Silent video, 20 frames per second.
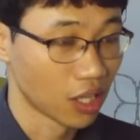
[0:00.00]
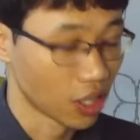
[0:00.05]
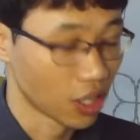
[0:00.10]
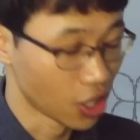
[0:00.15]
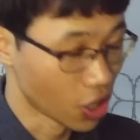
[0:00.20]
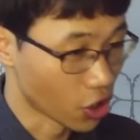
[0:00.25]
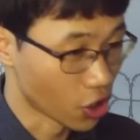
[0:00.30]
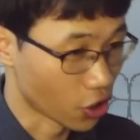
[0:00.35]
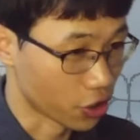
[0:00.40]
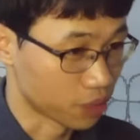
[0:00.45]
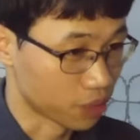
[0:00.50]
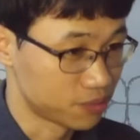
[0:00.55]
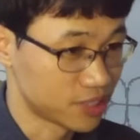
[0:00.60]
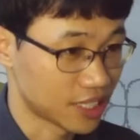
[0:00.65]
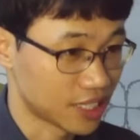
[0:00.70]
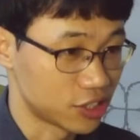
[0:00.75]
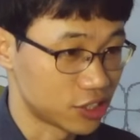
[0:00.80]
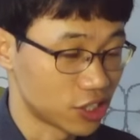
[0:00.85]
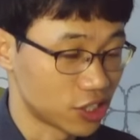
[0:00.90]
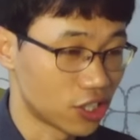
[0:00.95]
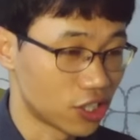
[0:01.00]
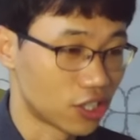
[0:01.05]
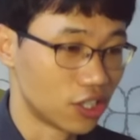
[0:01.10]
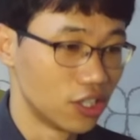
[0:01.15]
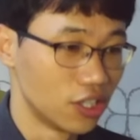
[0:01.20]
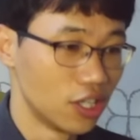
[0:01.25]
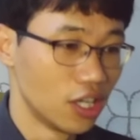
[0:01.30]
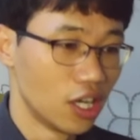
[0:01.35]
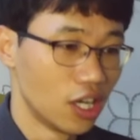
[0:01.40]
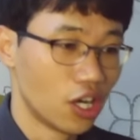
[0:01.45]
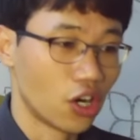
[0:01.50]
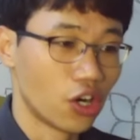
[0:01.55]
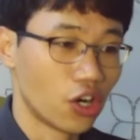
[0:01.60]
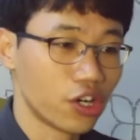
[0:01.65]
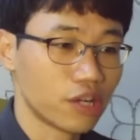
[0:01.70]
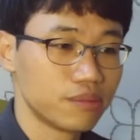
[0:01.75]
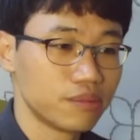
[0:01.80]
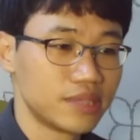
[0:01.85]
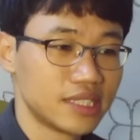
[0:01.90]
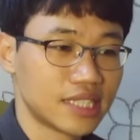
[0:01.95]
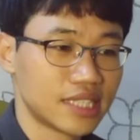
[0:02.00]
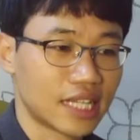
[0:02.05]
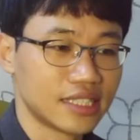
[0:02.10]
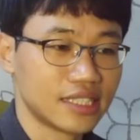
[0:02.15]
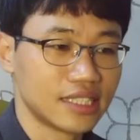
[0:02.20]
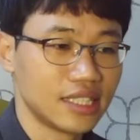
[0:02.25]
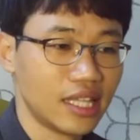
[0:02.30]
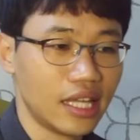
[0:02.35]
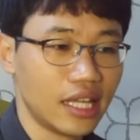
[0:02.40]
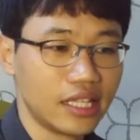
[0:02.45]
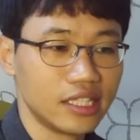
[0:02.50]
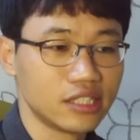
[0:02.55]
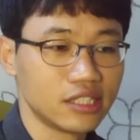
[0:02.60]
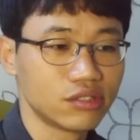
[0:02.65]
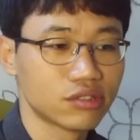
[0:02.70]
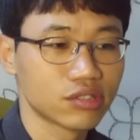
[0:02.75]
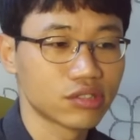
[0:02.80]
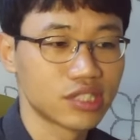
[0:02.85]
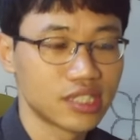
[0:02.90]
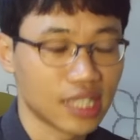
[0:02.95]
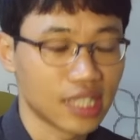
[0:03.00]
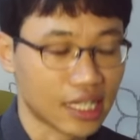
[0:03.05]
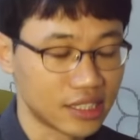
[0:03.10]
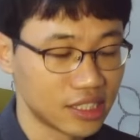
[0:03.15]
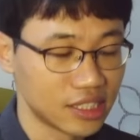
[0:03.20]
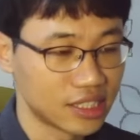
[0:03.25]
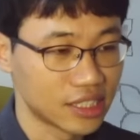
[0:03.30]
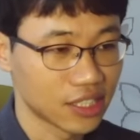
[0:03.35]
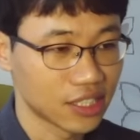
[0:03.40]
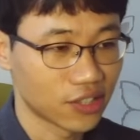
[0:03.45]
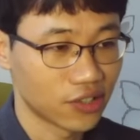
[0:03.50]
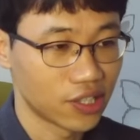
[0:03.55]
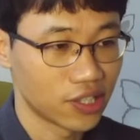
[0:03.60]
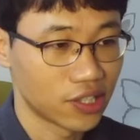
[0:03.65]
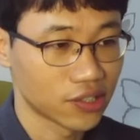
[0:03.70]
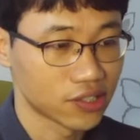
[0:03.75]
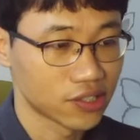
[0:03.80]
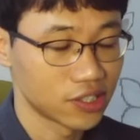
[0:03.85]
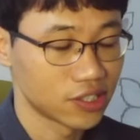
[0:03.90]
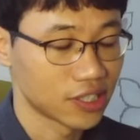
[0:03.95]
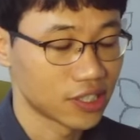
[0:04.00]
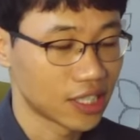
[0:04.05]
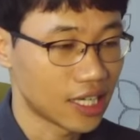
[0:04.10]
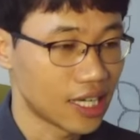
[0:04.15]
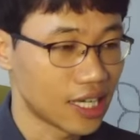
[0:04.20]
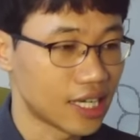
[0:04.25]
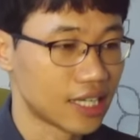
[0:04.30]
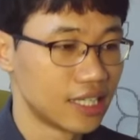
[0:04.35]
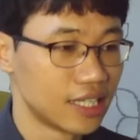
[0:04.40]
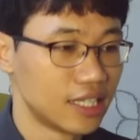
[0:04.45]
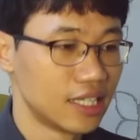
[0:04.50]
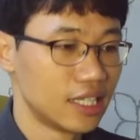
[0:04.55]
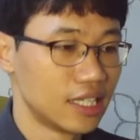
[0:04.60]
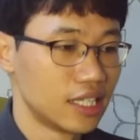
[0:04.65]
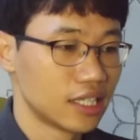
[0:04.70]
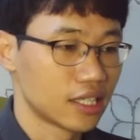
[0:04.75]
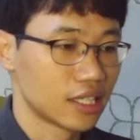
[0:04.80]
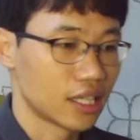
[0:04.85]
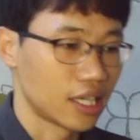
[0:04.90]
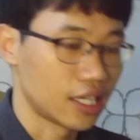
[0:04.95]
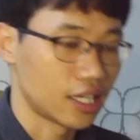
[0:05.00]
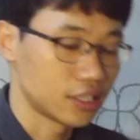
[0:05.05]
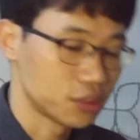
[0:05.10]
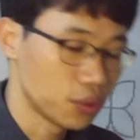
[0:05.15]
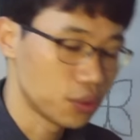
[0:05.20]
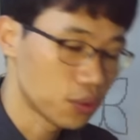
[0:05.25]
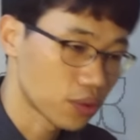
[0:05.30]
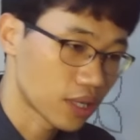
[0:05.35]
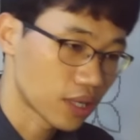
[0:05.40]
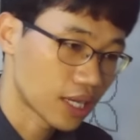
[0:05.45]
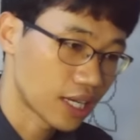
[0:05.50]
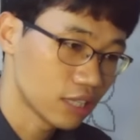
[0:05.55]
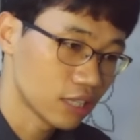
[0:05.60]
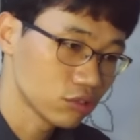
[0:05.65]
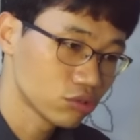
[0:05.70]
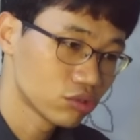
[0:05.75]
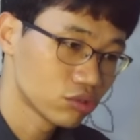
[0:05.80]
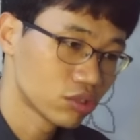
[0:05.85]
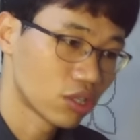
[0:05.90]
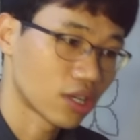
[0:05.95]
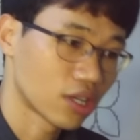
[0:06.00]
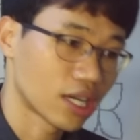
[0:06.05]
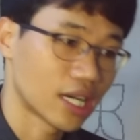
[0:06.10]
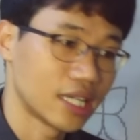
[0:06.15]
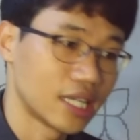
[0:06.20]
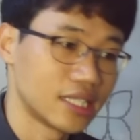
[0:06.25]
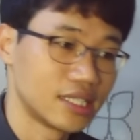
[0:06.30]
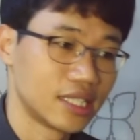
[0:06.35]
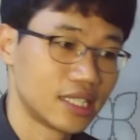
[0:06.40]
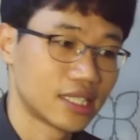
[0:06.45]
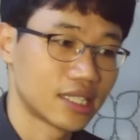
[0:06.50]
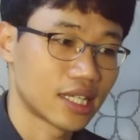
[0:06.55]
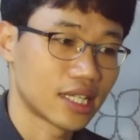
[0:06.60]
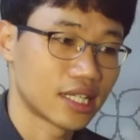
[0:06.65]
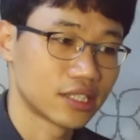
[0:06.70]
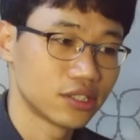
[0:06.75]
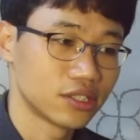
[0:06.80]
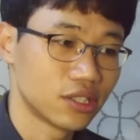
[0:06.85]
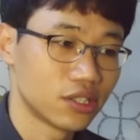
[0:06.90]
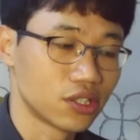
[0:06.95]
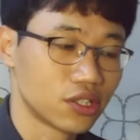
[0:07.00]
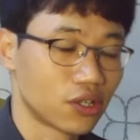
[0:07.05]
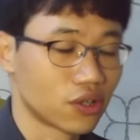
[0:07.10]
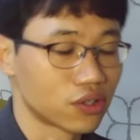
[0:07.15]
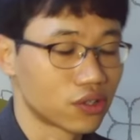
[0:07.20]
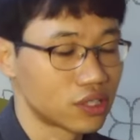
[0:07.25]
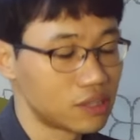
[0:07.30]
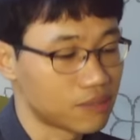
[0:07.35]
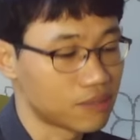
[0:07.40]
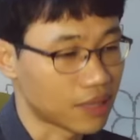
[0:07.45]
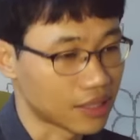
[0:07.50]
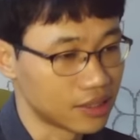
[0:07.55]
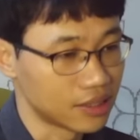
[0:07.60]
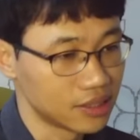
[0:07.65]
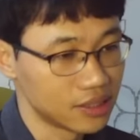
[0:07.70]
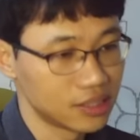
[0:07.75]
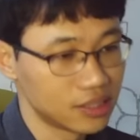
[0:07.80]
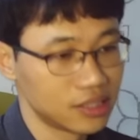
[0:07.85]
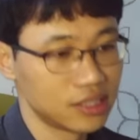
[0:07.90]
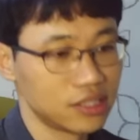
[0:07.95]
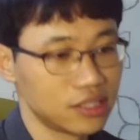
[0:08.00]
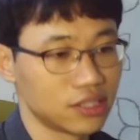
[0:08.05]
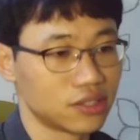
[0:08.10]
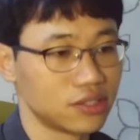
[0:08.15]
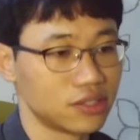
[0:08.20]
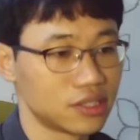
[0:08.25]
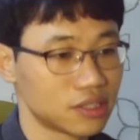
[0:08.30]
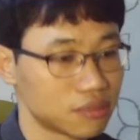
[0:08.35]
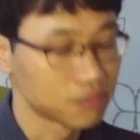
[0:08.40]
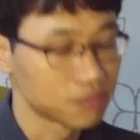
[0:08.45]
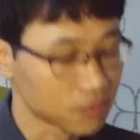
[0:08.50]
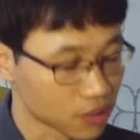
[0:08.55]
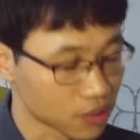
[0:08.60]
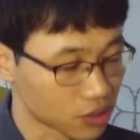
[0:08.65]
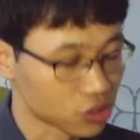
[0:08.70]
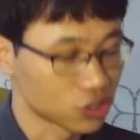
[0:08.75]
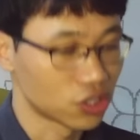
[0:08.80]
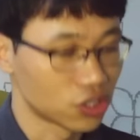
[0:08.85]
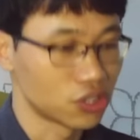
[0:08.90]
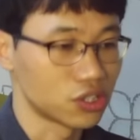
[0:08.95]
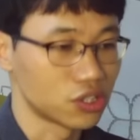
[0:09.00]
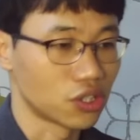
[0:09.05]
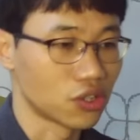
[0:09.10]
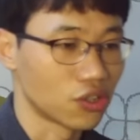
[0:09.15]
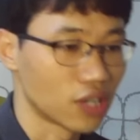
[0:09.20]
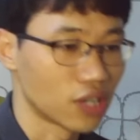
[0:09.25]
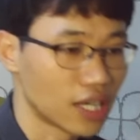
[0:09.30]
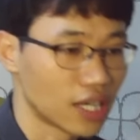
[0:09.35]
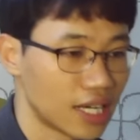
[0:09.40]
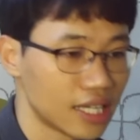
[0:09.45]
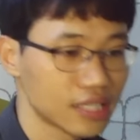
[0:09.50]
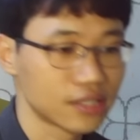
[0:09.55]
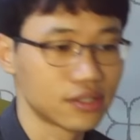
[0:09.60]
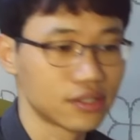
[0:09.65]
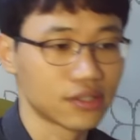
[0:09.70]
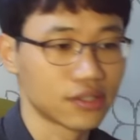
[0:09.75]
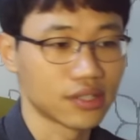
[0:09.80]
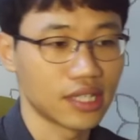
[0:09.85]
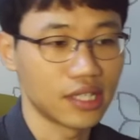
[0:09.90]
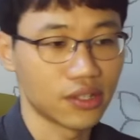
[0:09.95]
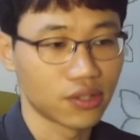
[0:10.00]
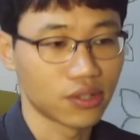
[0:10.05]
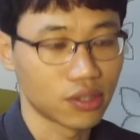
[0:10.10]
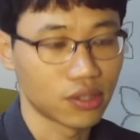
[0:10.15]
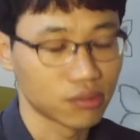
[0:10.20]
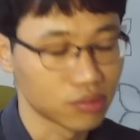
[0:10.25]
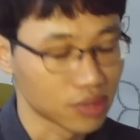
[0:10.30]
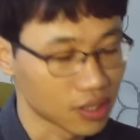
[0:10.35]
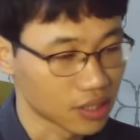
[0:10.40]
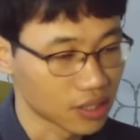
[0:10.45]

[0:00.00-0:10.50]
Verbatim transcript: 어렵지 않죠? 어렵진 않은데 익숙치 않으실 거예요. 그러니까 계속 한국어 가이드에 따라서 영어를 만드시는 연습. 그쵸? 영어가 그렇게 여러분